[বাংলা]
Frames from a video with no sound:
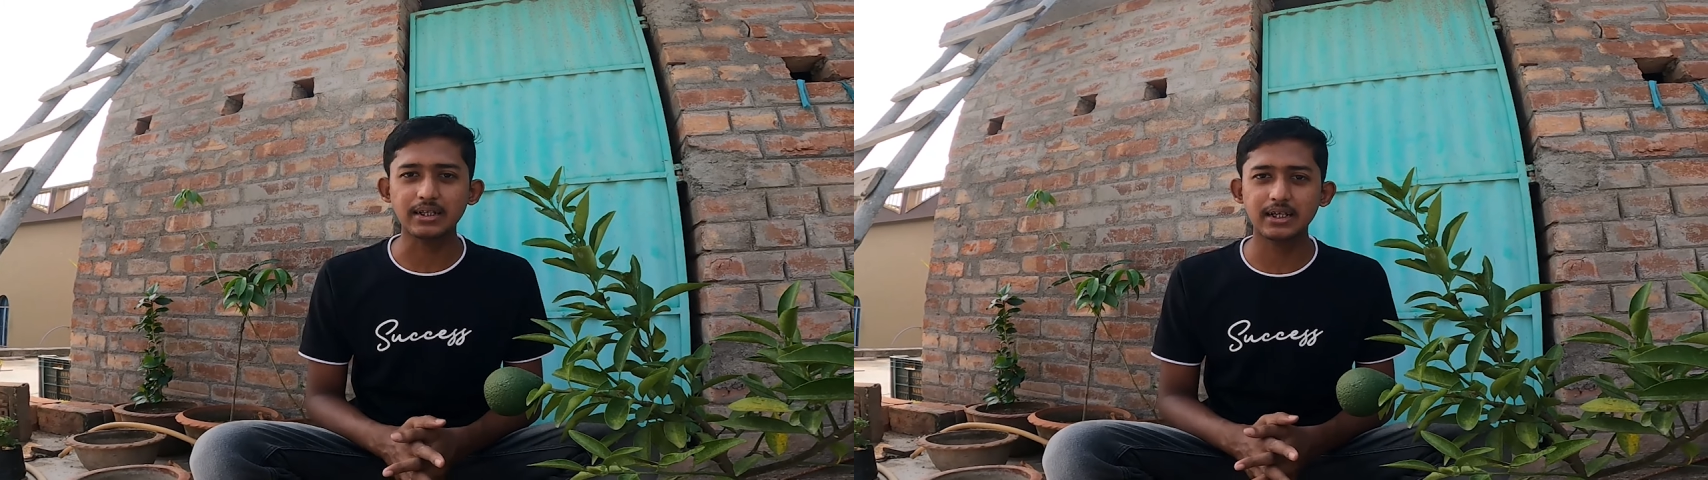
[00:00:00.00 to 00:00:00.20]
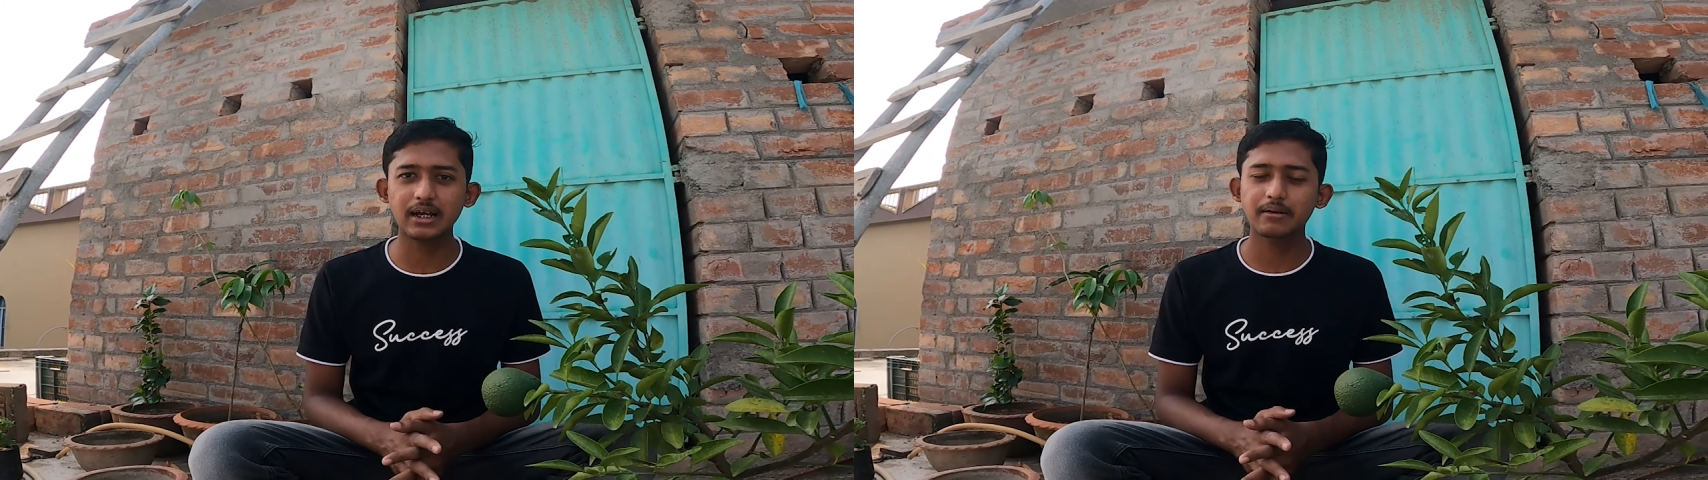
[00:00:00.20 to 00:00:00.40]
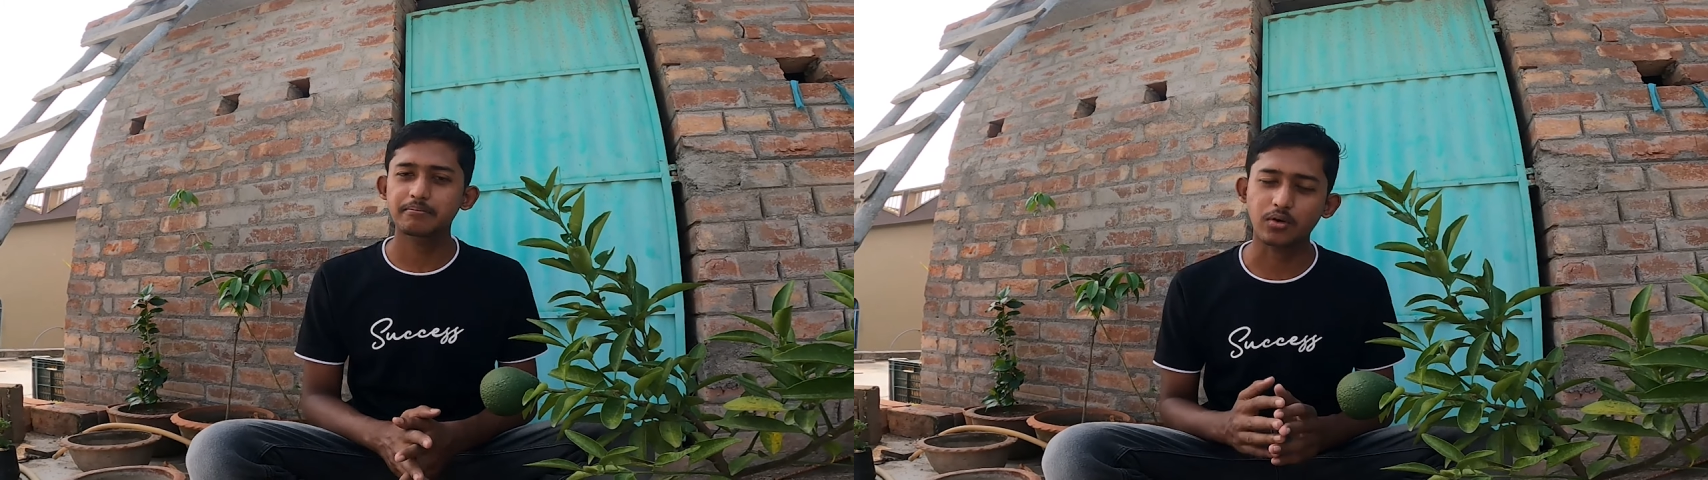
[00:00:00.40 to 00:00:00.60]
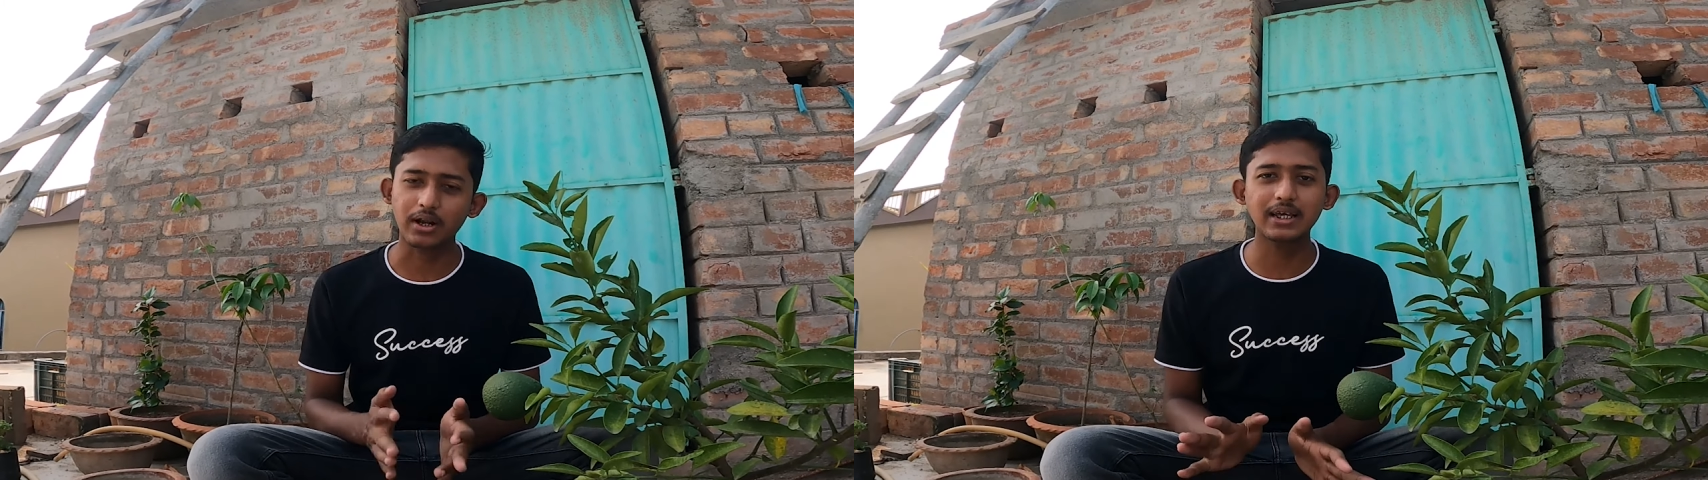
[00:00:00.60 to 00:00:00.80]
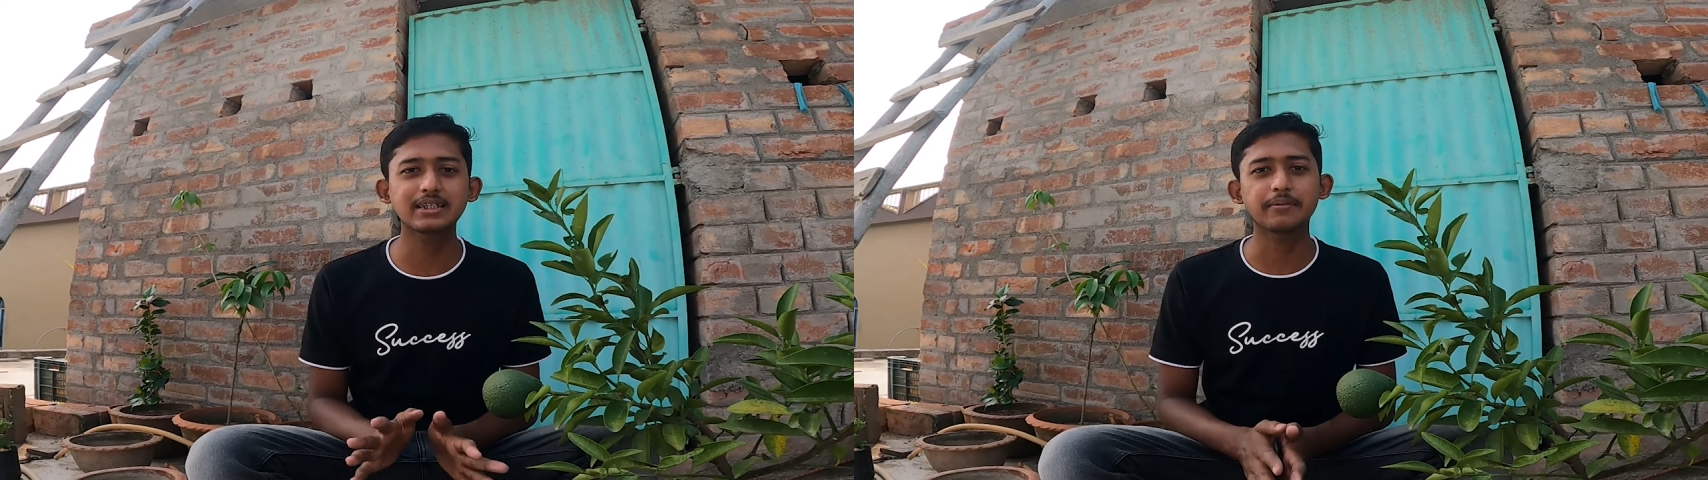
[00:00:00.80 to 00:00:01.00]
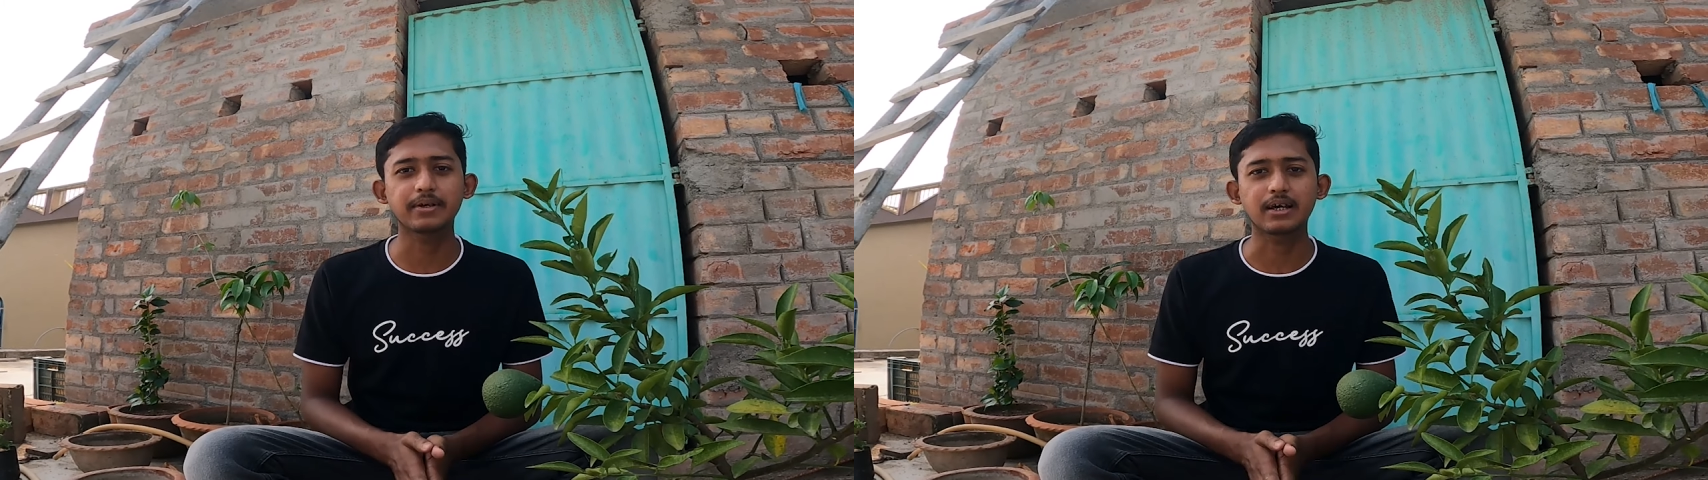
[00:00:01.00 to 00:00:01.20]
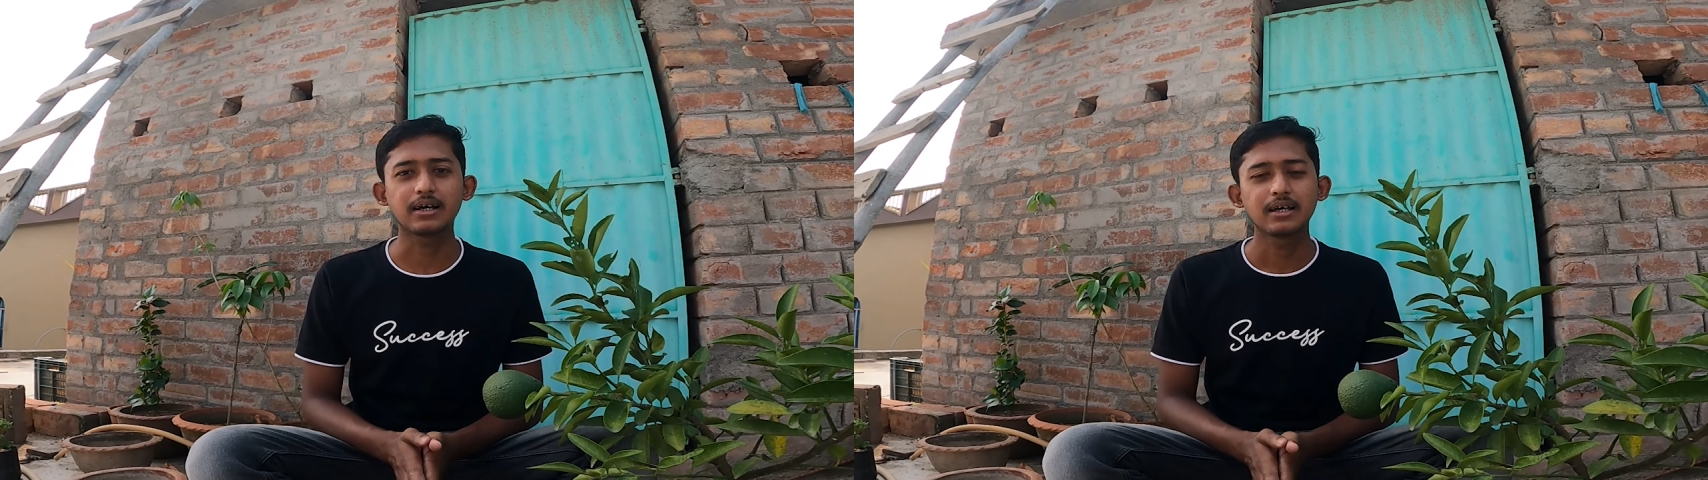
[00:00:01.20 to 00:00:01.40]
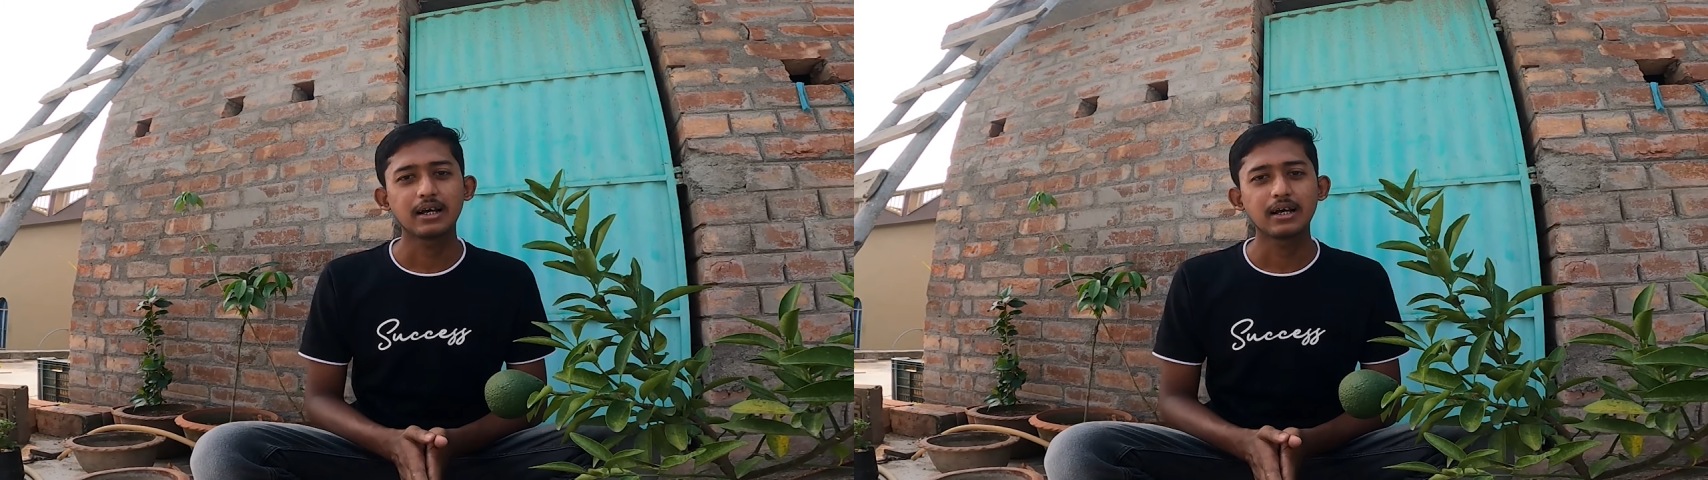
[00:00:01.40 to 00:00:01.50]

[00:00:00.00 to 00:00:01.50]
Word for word: আশা করাই যাবে না